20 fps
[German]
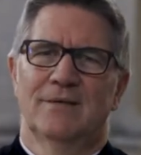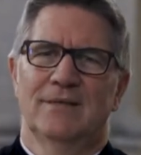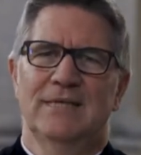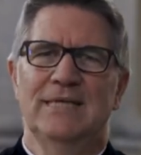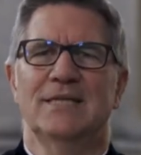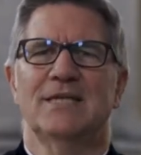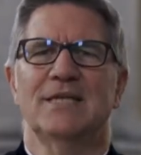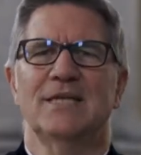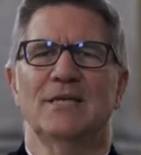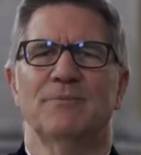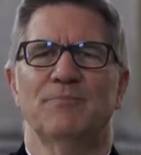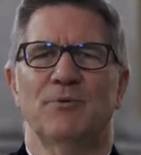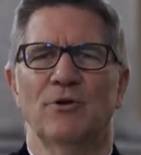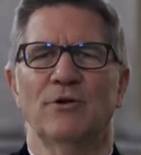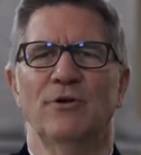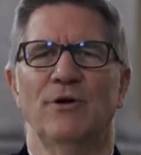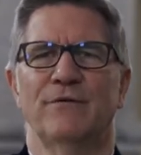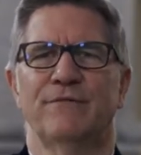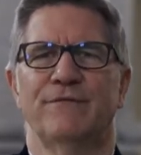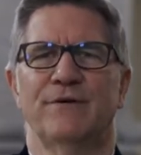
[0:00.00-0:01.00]
Dietrich
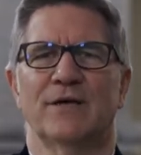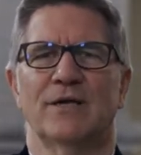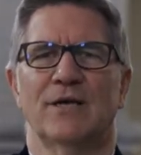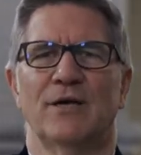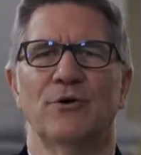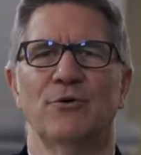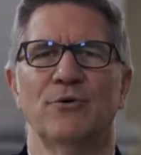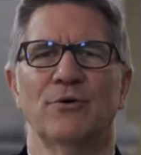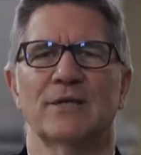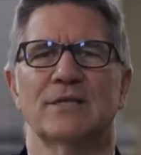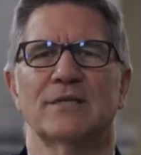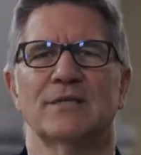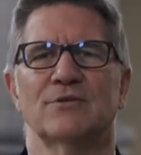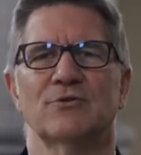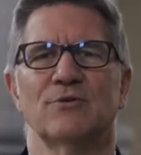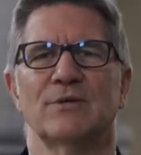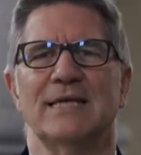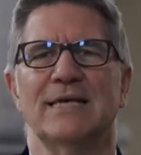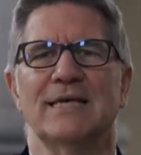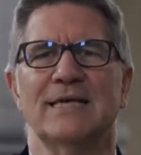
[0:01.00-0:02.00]
Bonhoeffer gehört
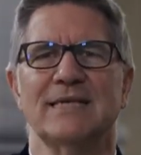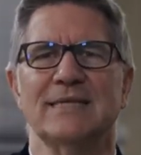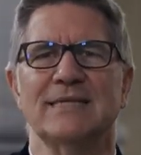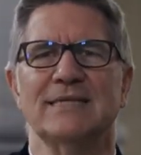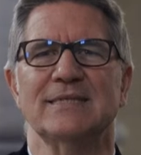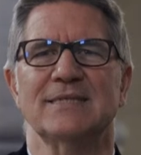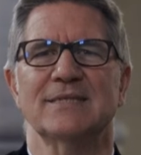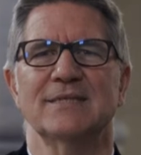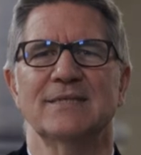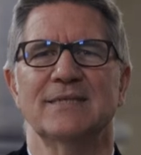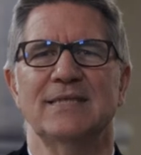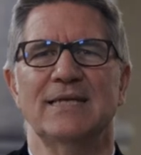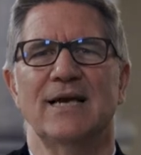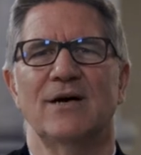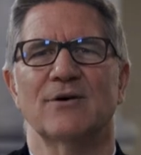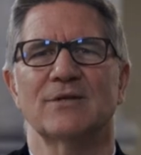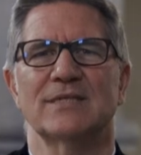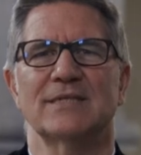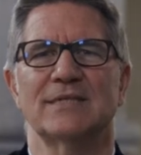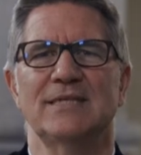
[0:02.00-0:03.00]
zu den Christen, die
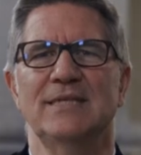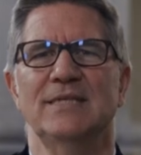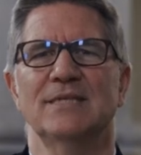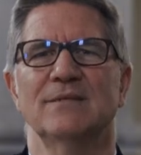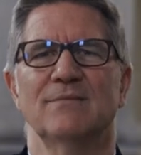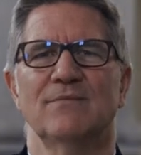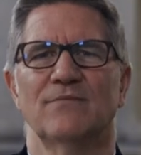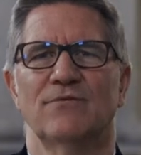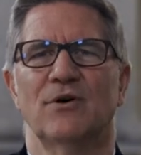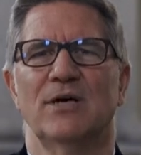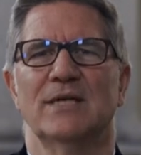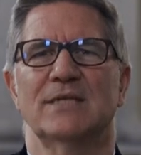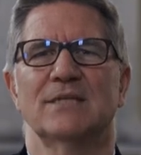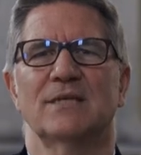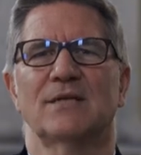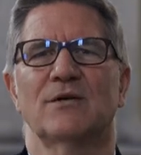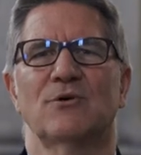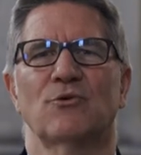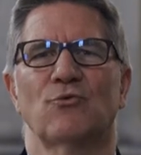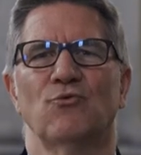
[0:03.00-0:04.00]
aus diesem Wort
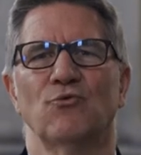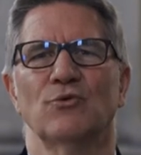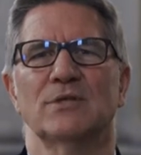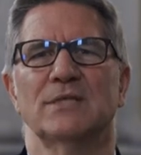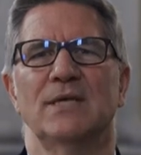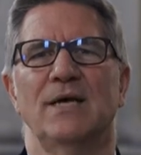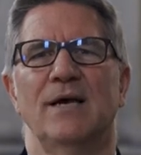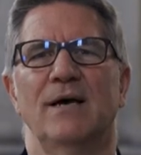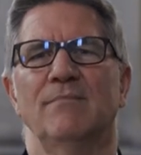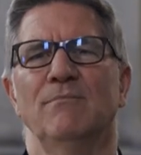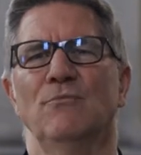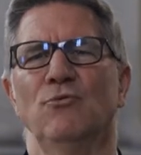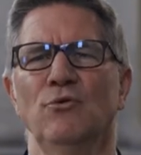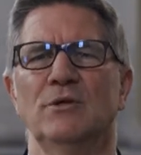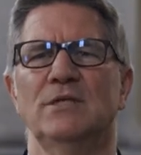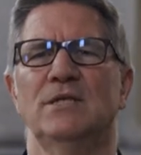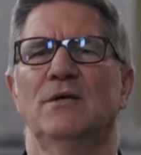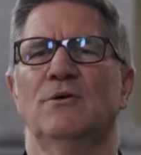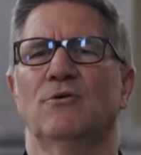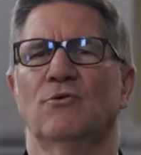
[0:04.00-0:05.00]
große
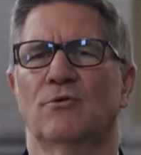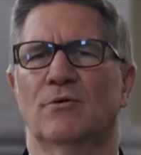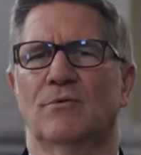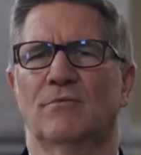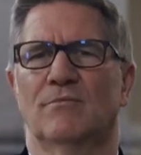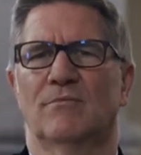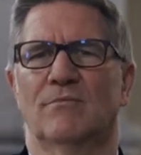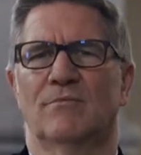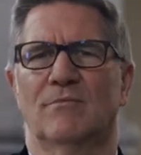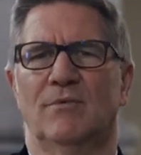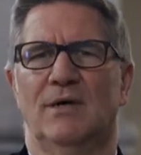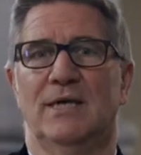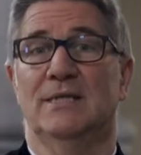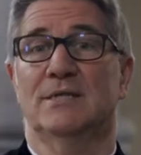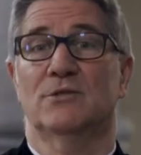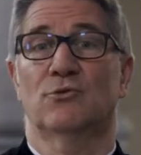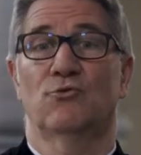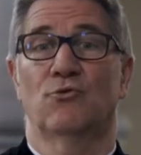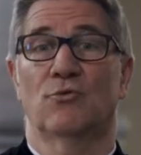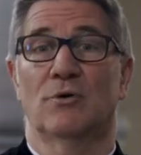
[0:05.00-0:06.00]
Ermutigung
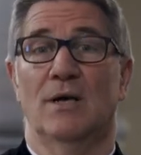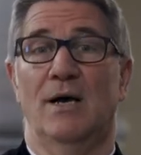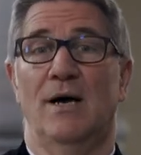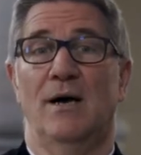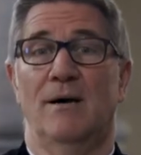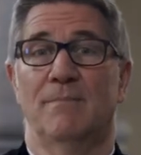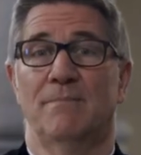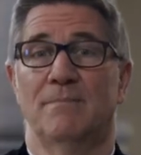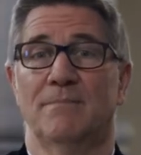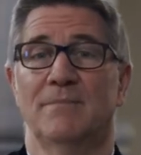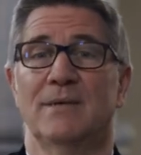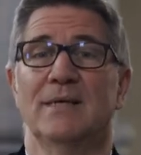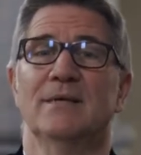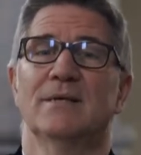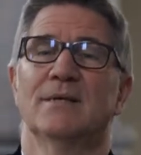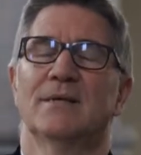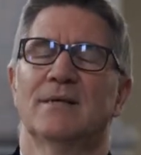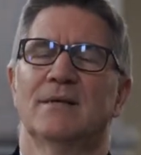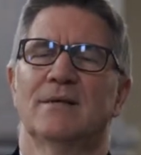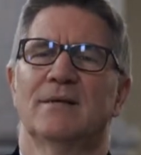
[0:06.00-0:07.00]
gezogen haben.
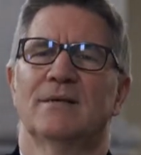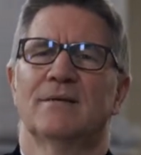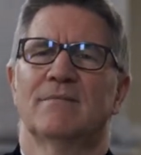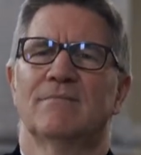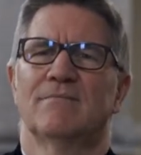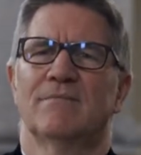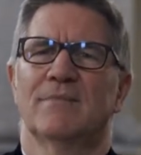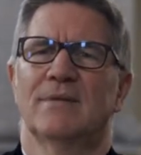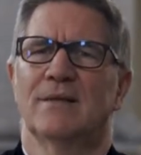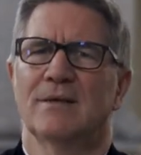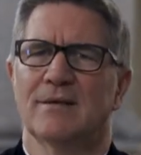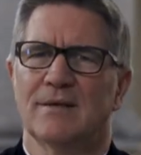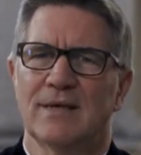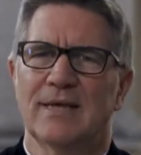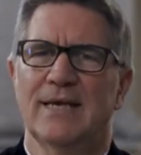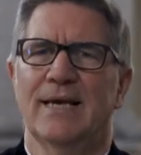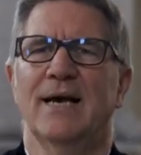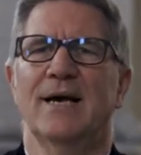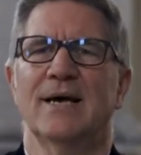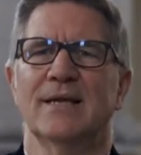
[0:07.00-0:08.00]

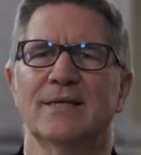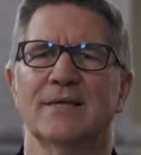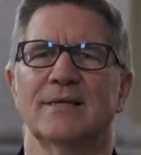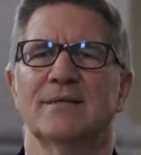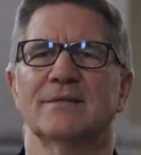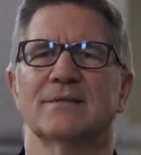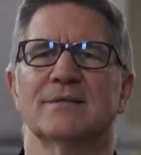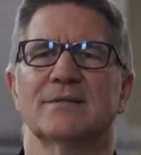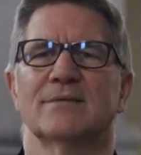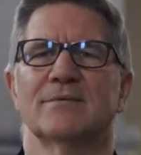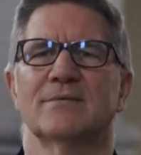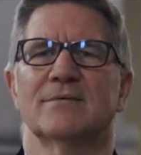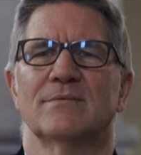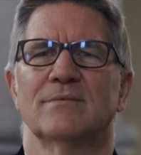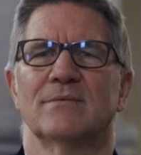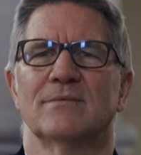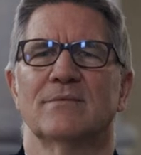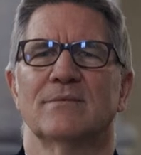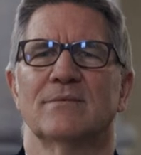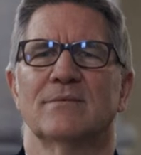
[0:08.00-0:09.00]
Er hat es
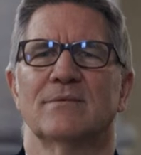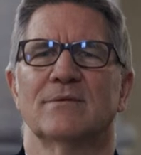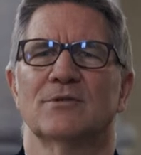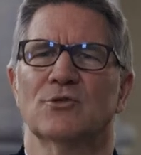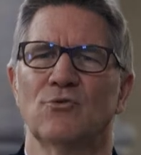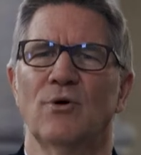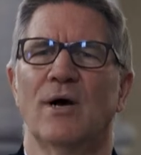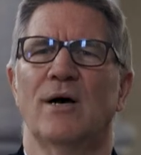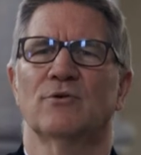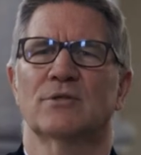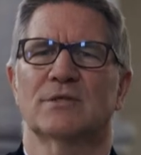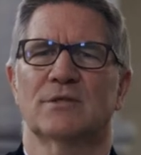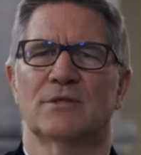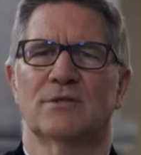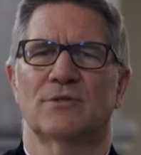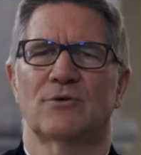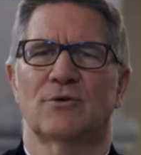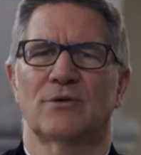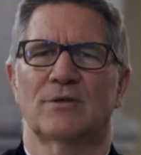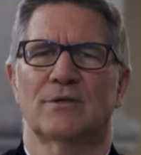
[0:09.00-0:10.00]
so
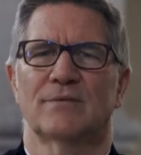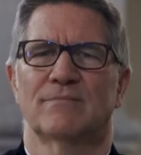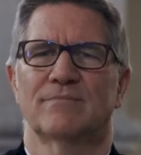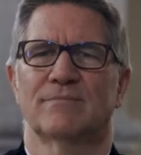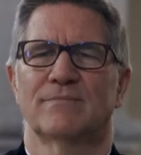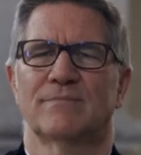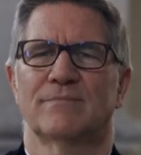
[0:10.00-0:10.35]
ausgedrückt.